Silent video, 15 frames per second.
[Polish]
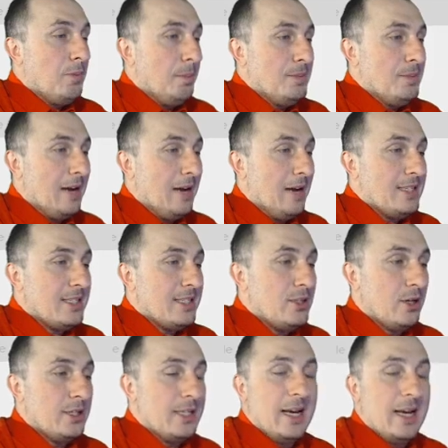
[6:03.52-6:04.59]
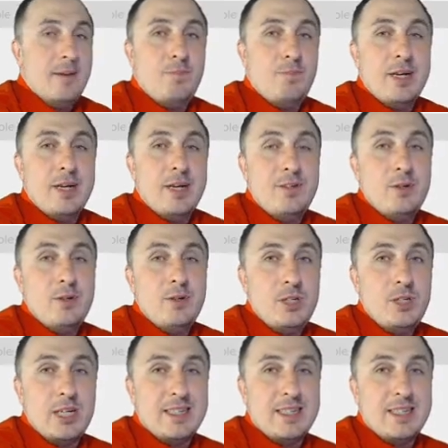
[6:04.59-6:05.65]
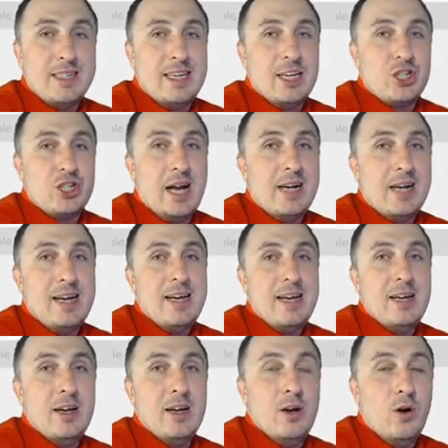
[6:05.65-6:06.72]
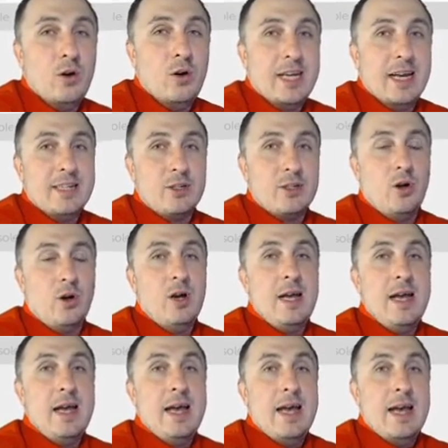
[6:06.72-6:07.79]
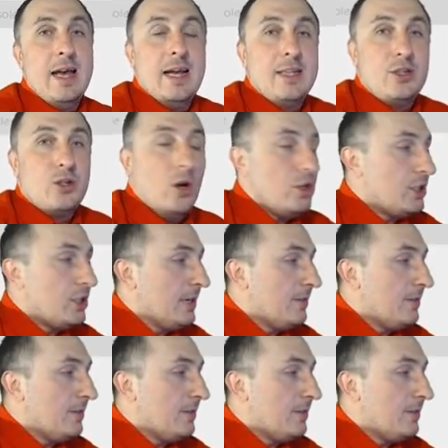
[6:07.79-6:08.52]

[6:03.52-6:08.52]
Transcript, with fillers: prawej stronie pojawiło mi się takie szare okienko. Y, to się w